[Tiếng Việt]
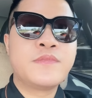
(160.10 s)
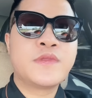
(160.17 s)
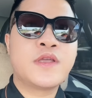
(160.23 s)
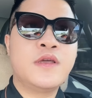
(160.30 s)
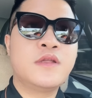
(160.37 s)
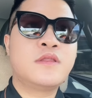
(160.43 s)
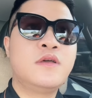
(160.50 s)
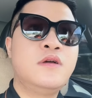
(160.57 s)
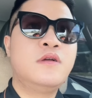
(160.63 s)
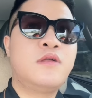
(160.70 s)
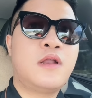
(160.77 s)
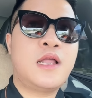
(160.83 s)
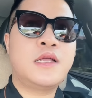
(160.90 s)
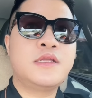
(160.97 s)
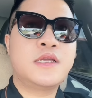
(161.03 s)
Cái tư đó
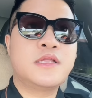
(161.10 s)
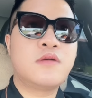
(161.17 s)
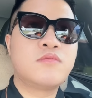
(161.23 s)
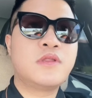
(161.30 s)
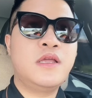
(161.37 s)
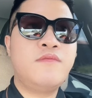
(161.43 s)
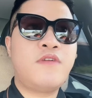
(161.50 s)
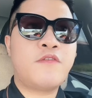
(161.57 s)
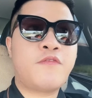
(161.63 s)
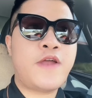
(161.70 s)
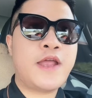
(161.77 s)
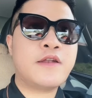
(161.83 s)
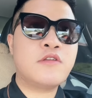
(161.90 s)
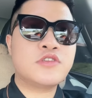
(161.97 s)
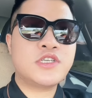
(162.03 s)
là những cái thông tin về
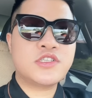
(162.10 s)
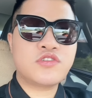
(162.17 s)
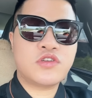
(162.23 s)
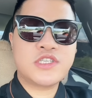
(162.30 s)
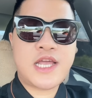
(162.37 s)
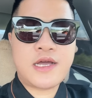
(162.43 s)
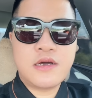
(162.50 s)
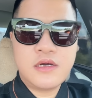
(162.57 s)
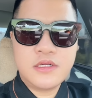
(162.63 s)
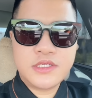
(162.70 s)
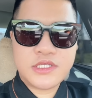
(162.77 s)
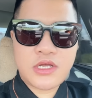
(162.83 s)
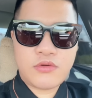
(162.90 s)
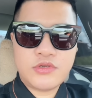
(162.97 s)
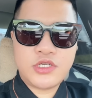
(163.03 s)
Fed nó sẽ rõ ràng hơn
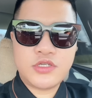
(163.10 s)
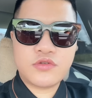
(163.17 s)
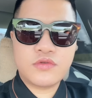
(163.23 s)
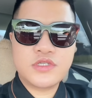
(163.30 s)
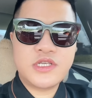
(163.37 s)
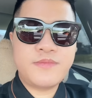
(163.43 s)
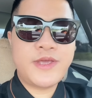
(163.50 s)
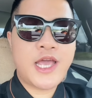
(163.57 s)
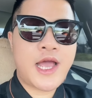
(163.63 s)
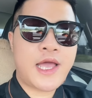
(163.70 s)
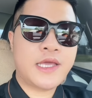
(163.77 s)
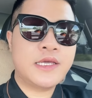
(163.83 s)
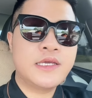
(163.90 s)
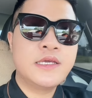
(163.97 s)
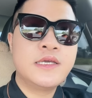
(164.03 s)
sau cái chỉ số
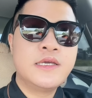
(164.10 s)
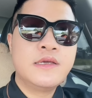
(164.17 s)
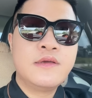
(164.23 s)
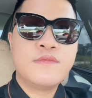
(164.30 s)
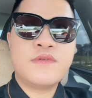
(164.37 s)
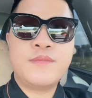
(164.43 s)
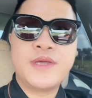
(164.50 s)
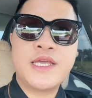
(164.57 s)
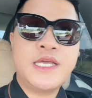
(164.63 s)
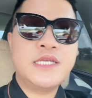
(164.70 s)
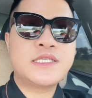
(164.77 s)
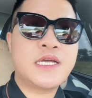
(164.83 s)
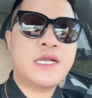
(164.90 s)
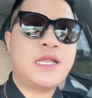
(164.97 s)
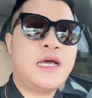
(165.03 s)
CPI. Và mình nghĩ
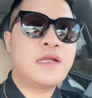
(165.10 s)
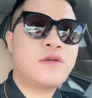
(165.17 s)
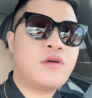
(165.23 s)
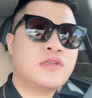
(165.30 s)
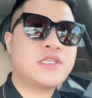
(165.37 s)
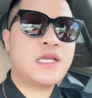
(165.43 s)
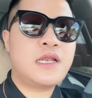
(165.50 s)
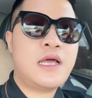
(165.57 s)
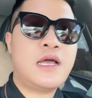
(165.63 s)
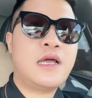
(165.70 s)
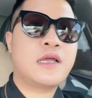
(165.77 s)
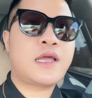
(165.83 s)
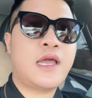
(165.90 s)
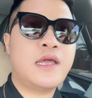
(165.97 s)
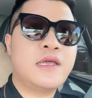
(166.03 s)
rằng là nó sẽ là
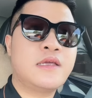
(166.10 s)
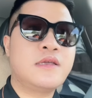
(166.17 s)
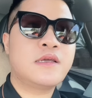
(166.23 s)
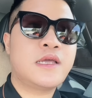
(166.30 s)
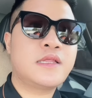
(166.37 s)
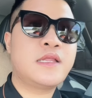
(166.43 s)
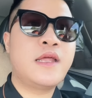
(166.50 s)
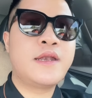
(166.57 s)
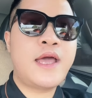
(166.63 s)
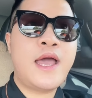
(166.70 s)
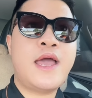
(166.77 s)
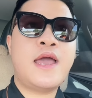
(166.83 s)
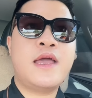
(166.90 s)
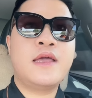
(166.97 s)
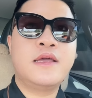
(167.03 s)
cái tiền
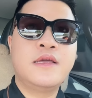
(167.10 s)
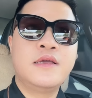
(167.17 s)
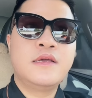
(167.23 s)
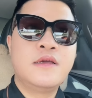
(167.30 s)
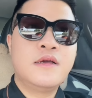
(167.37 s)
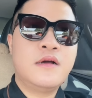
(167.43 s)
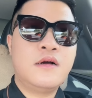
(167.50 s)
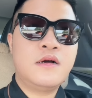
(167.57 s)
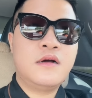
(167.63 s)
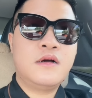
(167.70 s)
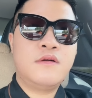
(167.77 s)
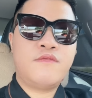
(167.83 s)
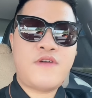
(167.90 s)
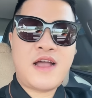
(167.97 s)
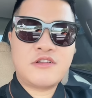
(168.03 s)
đề
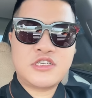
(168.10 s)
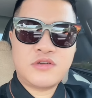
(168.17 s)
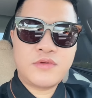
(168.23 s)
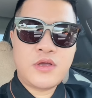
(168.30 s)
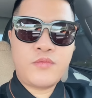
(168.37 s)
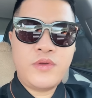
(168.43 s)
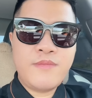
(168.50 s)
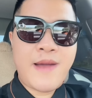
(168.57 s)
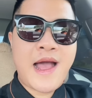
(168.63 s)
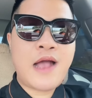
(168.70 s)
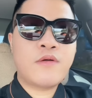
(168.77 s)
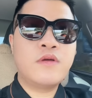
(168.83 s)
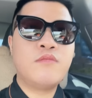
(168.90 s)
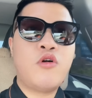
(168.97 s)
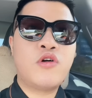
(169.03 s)
vào trong cái quý 3,
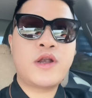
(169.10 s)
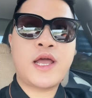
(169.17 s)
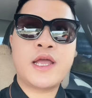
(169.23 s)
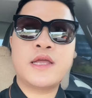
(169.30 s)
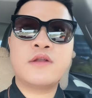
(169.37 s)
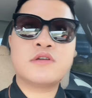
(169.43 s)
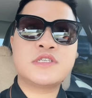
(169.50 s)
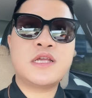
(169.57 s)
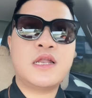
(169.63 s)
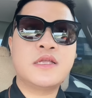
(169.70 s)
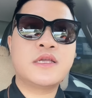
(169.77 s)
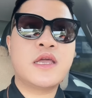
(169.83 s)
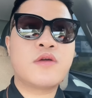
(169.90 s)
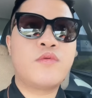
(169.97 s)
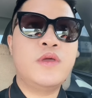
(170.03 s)
quý 4 này. Nó sẽ là
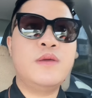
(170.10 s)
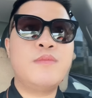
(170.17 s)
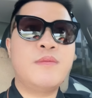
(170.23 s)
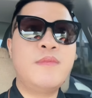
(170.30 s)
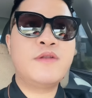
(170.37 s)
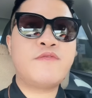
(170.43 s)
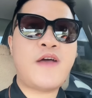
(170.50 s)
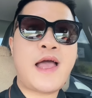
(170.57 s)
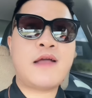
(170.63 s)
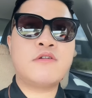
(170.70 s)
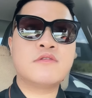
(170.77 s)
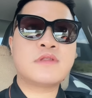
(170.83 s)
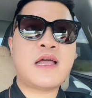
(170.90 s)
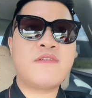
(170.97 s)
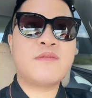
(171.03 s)
những cái quý mà bứt phá của
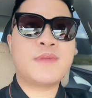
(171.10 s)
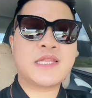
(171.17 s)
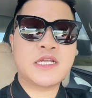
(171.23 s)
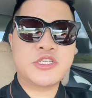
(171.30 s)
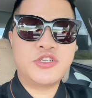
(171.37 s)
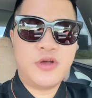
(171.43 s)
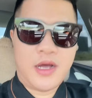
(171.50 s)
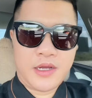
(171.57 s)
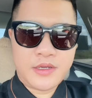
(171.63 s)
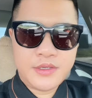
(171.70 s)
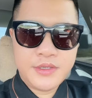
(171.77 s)
chúng ta về mặt tăng trưởng.